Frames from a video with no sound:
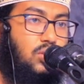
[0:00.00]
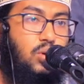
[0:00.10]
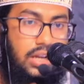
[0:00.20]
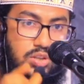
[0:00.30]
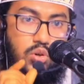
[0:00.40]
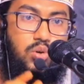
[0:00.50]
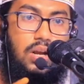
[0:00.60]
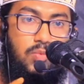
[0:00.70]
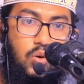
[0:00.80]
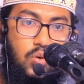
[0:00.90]
দোয়াটা ছোট
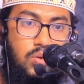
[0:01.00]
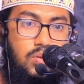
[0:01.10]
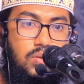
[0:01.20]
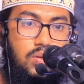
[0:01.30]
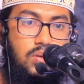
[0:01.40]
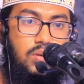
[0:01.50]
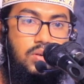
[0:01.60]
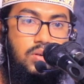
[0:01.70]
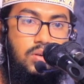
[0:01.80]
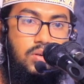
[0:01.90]
না বড়
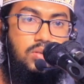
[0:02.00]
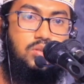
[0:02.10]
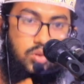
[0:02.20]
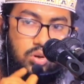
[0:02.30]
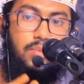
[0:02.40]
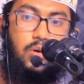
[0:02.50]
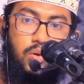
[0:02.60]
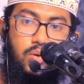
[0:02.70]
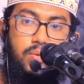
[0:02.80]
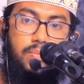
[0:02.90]
ছোট না বড়